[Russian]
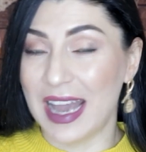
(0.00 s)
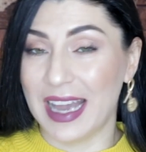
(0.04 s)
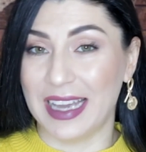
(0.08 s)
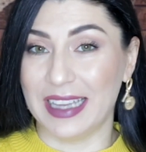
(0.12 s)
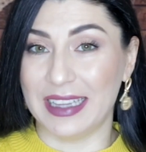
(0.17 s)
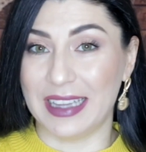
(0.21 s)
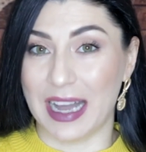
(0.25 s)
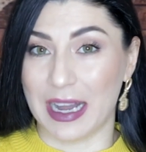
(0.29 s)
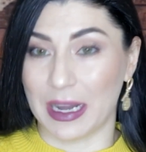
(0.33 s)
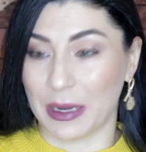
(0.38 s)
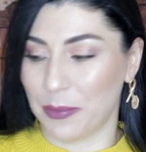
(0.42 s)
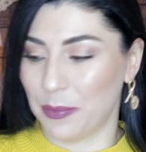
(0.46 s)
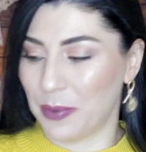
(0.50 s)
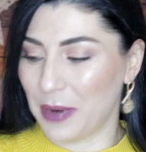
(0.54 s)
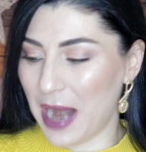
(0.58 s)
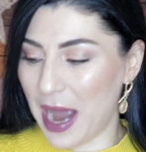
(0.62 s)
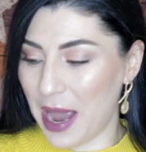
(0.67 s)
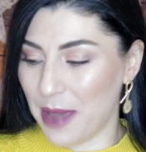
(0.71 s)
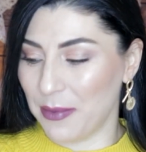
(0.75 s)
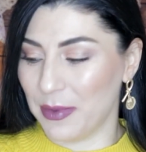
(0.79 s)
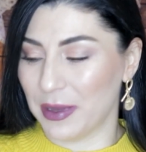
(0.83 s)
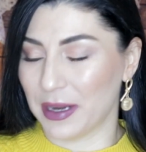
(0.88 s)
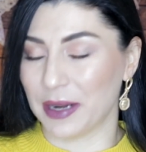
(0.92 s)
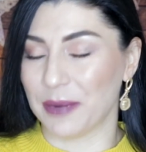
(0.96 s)
Итак,
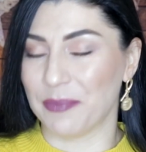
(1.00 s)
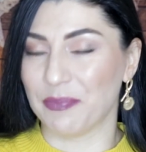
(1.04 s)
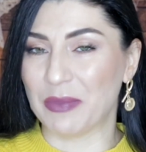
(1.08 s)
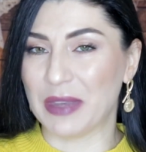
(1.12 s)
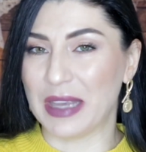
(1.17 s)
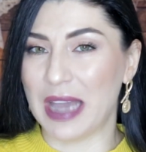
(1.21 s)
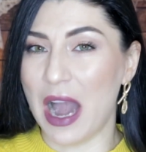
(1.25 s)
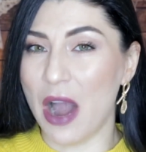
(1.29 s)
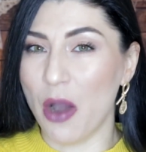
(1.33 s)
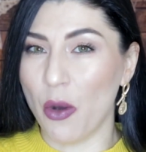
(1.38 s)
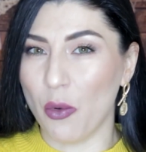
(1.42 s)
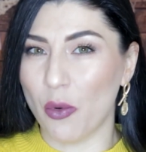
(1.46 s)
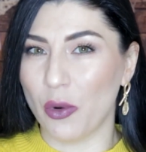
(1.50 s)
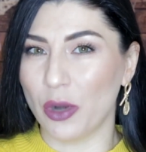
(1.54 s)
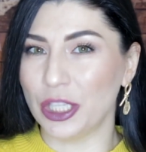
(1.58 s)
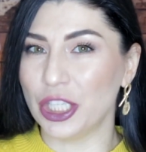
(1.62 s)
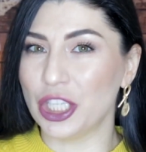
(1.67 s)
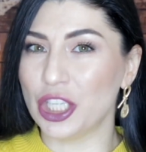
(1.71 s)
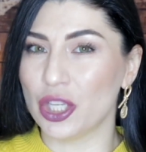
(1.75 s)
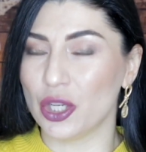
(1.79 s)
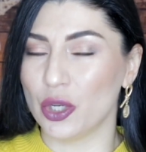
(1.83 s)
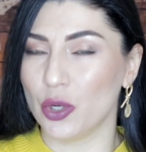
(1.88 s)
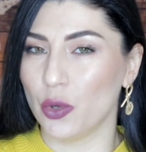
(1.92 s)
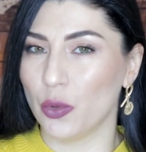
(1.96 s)
праймеры. Я
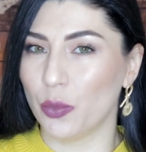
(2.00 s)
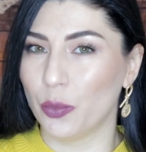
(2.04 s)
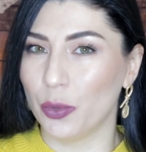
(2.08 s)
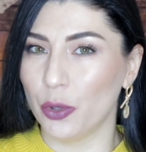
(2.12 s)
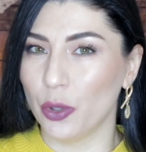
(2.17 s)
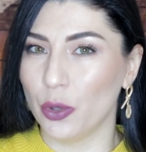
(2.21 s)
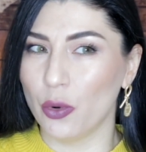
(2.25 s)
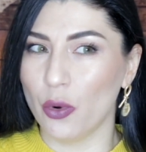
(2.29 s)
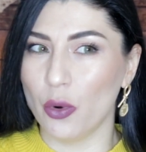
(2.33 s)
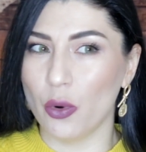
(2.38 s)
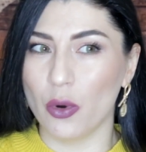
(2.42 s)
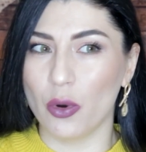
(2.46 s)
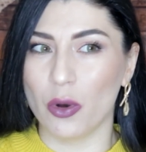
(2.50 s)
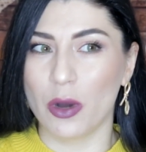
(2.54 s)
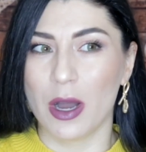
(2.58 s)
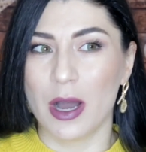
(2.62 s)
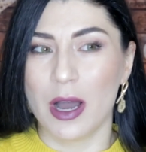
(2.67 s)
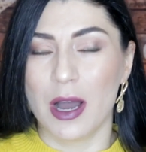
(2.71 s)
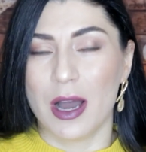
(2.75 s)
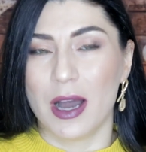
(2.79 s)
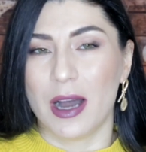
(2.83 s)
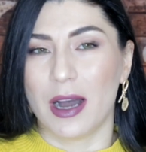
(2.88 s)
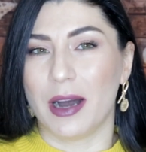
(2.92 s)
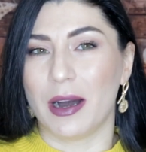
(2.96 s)
очень люблю
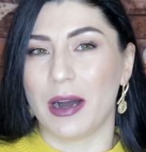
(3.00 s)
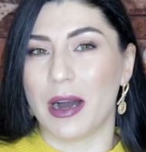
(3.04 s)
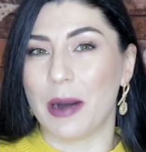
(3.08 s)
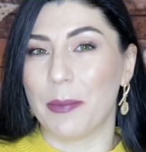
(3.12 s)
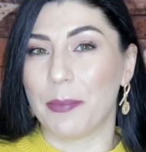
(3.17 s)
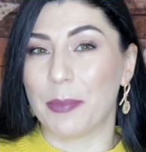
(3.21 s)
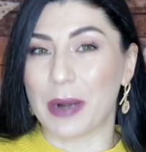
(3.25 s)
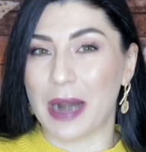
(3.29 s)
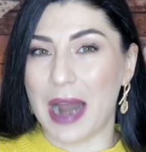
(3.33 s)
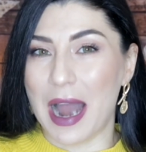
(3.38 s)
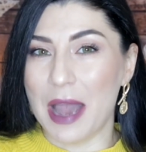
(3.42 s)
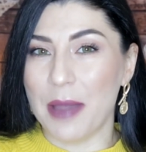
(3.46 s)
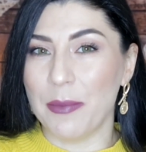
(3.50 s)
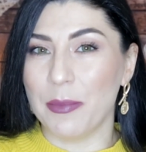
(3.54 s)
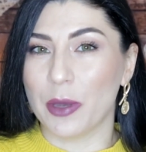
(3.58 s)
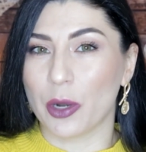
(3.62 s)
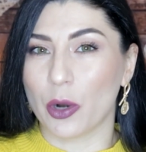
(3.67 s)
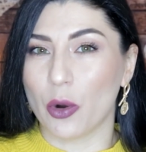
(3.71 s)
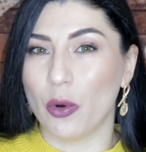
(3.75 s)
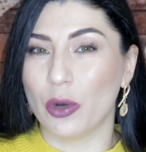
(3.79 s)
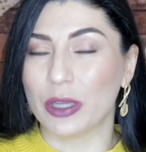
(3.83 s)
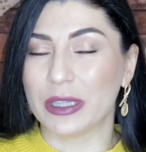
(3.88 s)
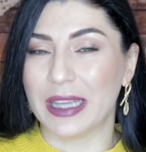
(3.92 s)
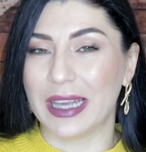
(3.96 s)
э,
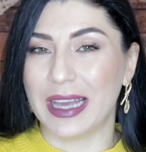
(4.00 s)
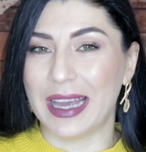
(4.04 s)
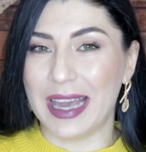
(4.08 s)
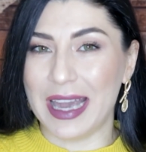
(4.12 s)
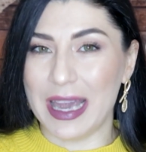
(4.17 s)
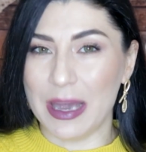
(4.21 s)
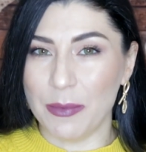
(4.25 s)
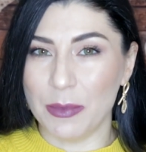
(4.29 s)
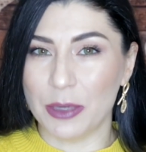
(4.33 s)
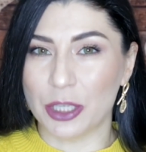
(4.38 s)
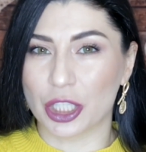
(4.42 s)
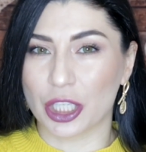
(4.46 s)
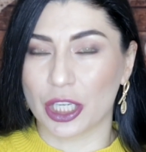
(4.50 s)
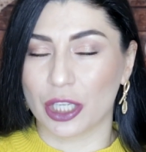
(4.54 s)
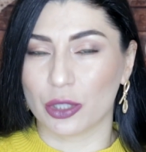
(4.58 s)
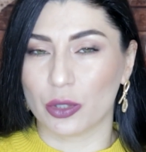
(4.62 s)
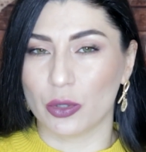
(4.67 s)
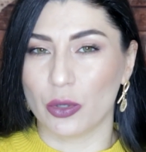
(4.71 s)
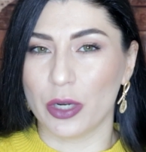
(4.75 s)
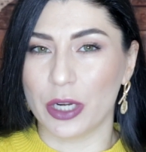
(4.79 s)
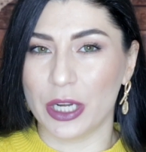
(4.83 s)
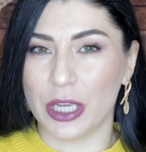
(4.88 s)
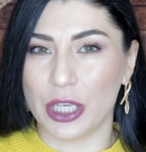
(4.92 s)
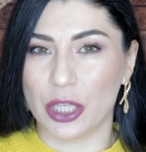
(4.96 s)
праймер от Хеймиш,
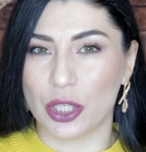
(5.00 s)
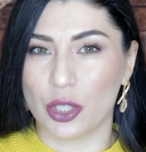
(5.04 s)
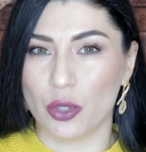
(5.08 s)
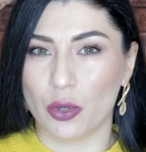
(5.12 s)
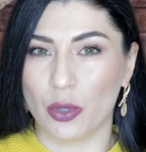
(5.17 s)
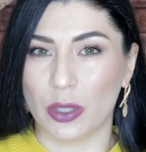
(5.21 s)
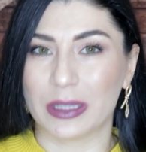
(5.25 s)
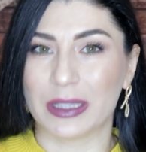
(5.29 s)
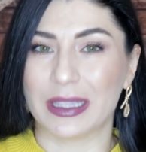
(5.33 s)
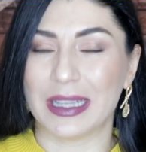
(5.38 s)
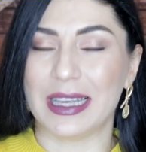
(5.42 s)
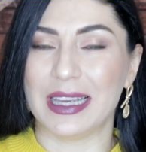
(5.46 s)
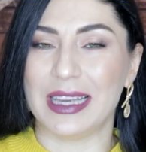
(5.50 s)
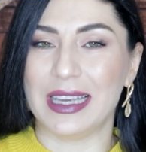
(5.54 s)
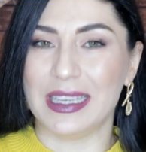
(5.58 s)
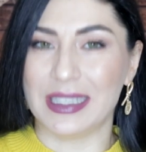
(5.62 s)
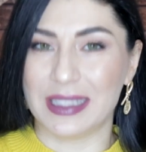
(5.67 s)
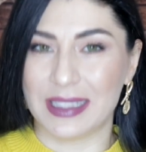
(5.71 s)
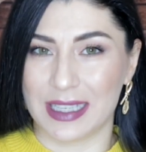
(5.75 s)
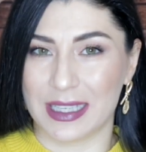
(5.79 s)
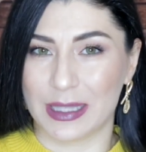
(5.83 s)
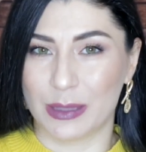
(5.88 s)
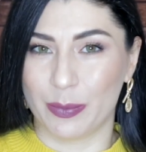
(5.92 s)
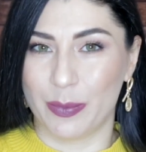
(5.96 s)
который идет из
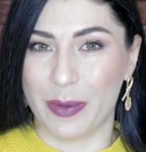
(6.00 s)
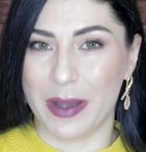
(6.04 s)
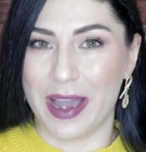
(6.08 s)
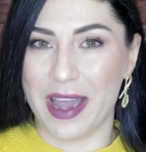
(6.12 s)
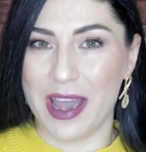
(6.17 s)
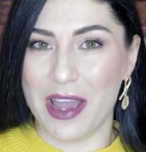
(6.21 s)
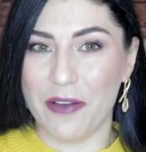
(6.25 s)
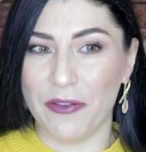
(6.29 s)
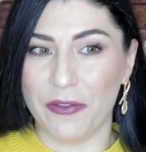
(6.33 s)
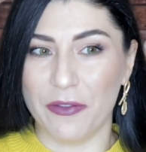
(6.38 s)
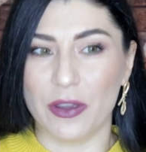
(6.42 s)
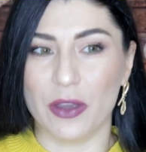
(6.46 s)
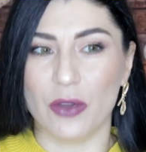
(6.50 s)
с SPF,